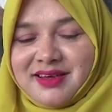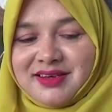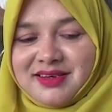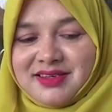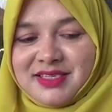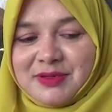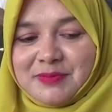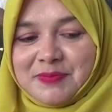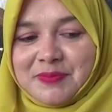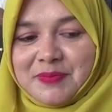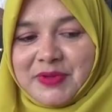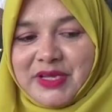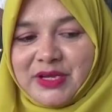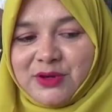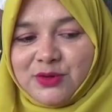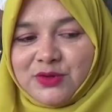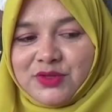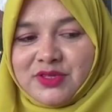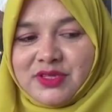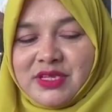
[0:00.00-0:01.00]
Eh,
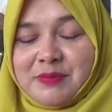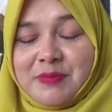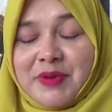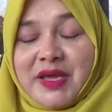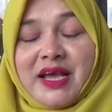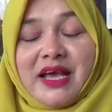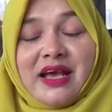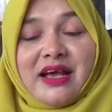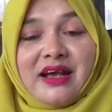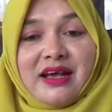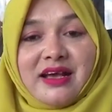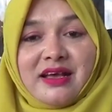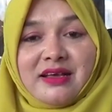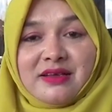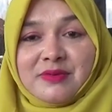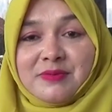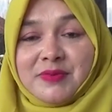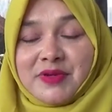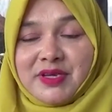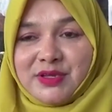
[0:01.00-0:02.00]
ikut di PKK
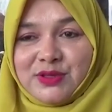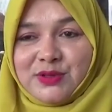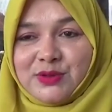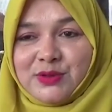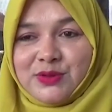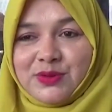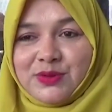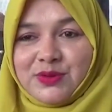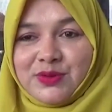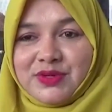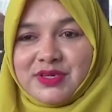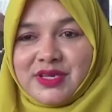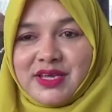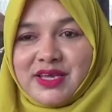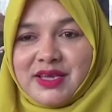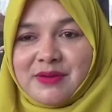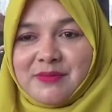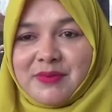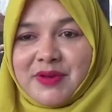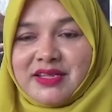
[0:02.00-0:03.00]
begitu
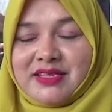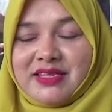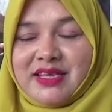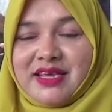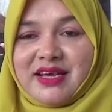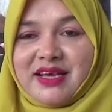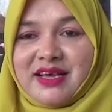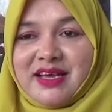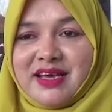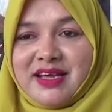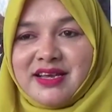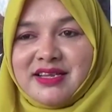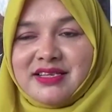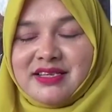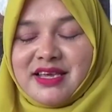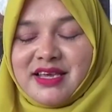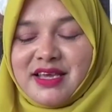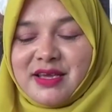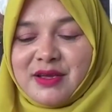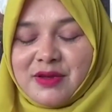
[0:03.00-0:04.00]
saya praktekkan
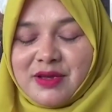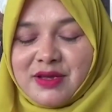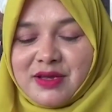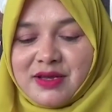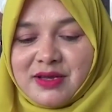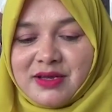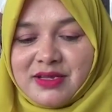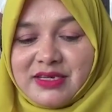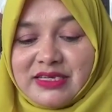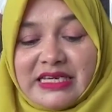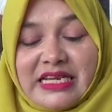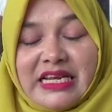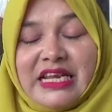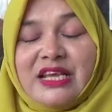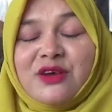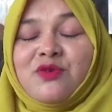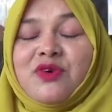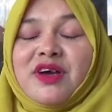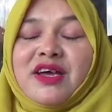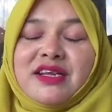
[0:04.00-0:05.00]
saya di
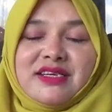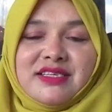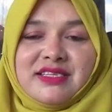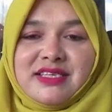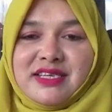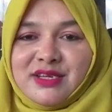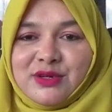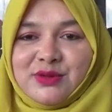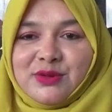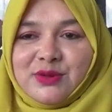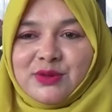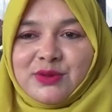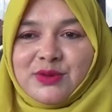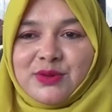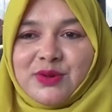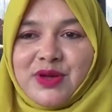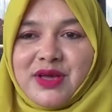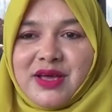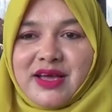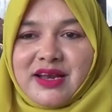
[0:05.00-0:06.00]
lingkungan kecil dulu
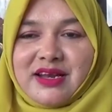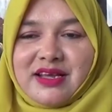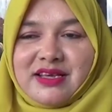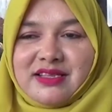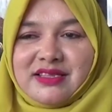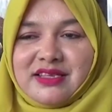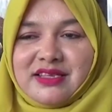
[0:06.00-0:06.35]
nah